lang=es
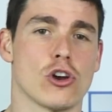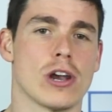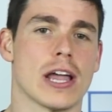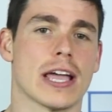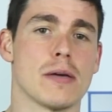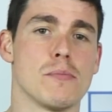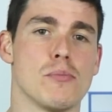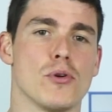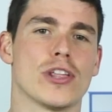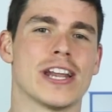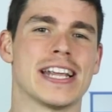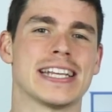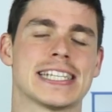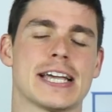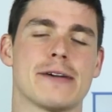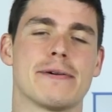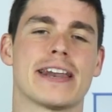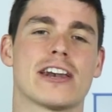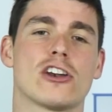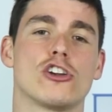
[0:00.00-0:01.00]
con la que podréis
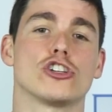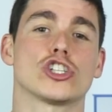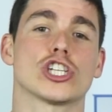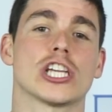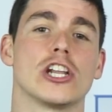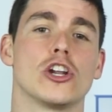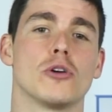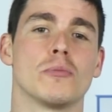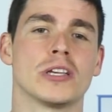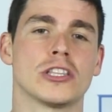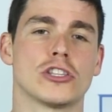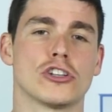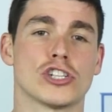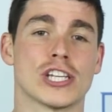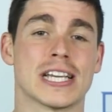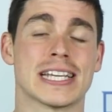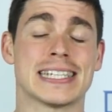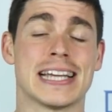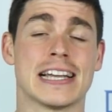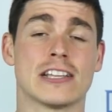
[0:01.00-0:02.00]
saber los
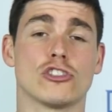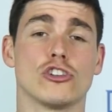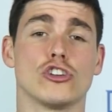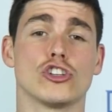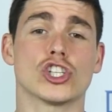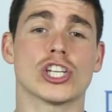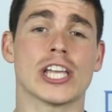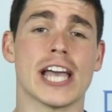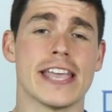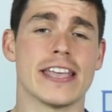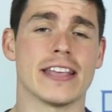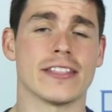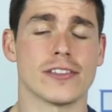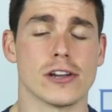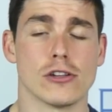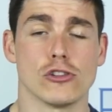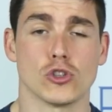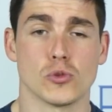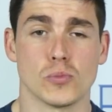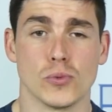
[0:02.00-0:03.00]
kilómetros exactos que hay
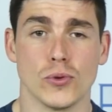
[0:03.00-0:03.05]
entre dos